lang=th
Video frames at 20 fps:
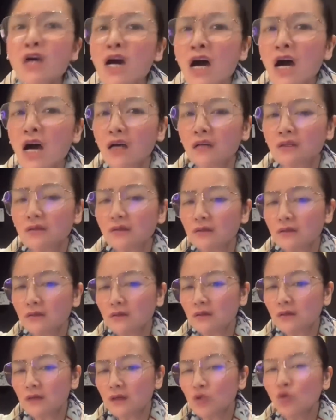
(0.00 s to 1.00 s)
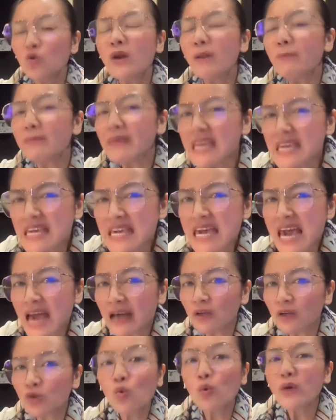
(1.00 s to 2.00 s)
เยอะ ดูลำเอียง
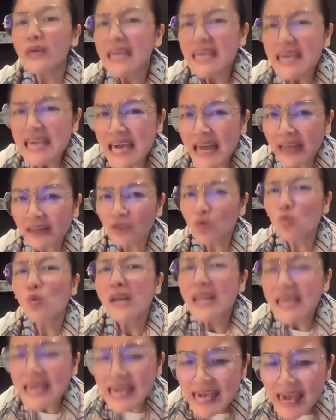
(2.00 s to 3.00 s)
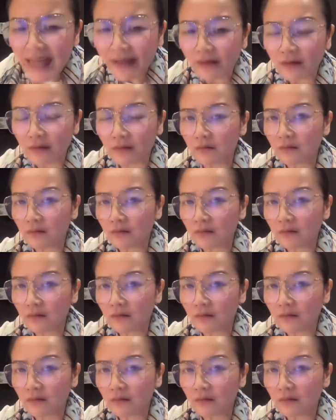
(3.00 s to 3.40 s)
ดูเอียน ดูเลี่ยน